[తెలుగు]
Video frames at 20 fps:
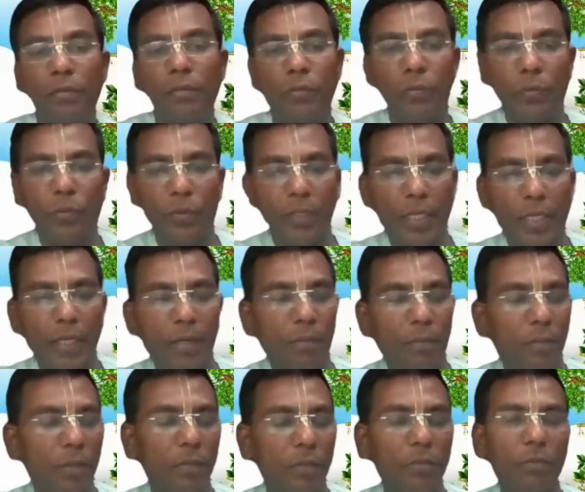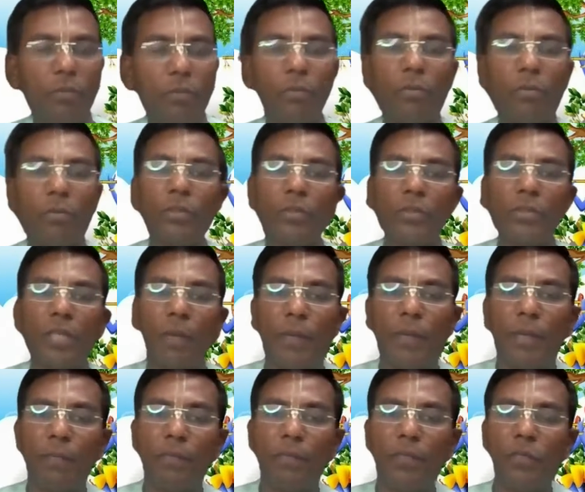నువ్వు చేయడం లేదు నువ్వు కొంచెం
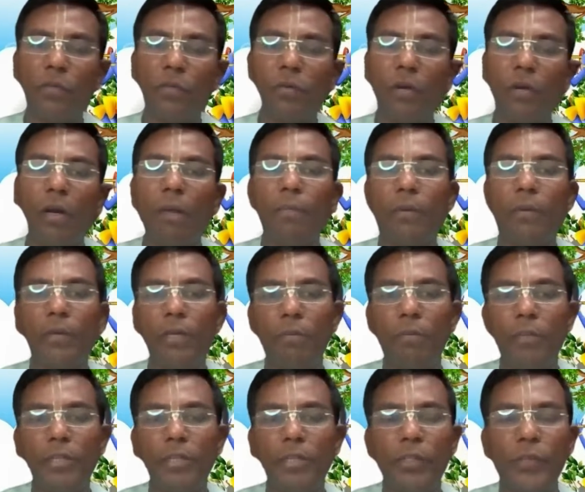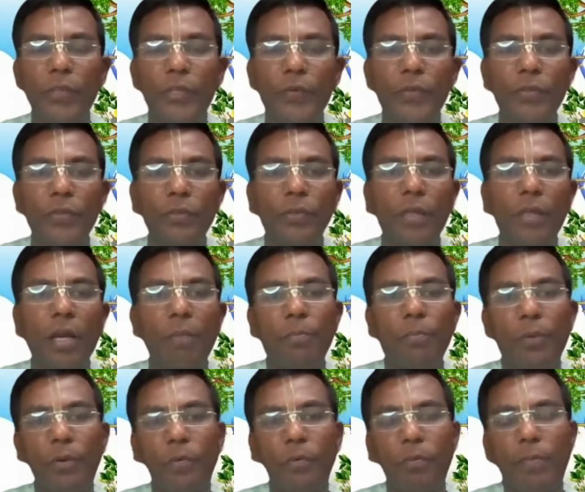సమయం తీసుకో అప్పుడు నీకు మెచ్యూరిటీ వస్తుంది
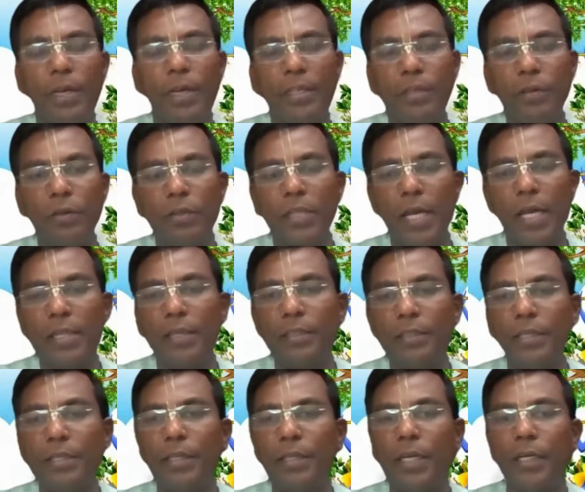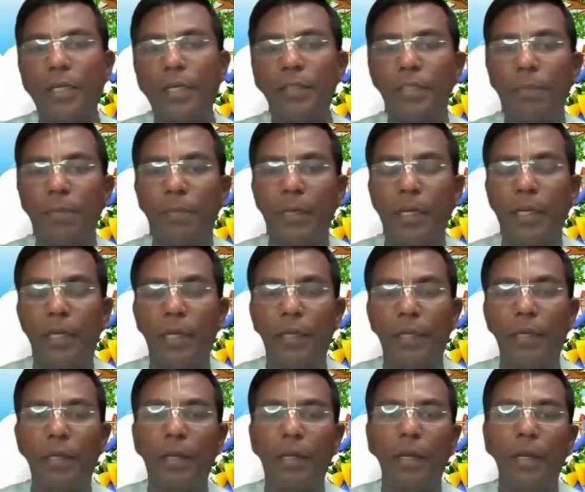అప్పుడు నువ్వు భక్తిలో సాధన చేది కానీ అని చెప్పినా
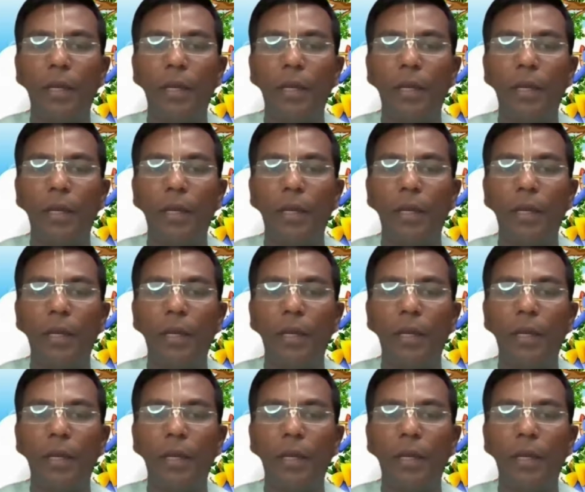కానీ